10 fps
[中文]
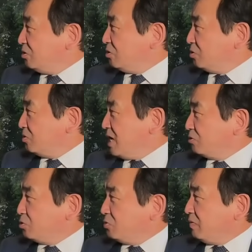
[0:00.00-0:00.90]
中
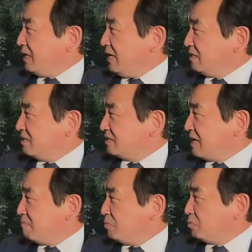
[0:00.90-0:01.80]
央军委联合
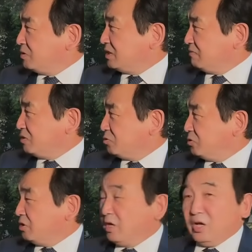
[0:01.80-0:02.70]
参谋部警卫
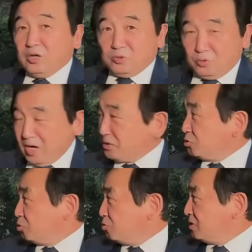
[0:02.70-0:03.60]
局原
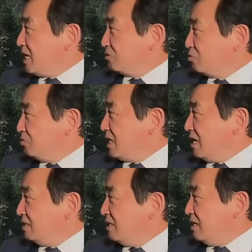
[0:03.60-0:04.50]
中将局
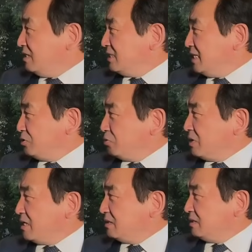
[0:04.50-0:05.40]
长。兼中
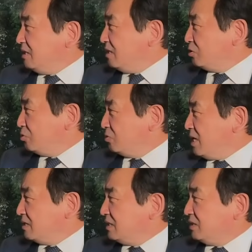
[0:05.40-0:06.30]
央呃中
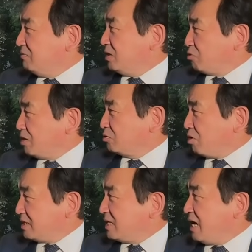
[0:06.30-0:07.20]
央警卫团
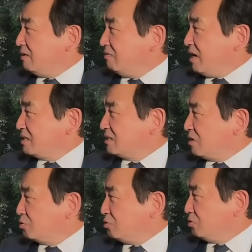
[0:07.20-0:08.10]
团长王
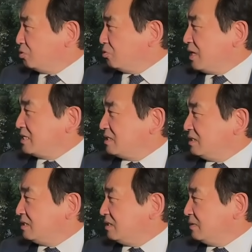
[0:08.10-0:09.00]
少军突然
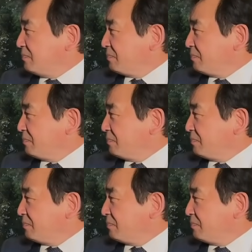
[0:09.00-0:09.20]
逝世，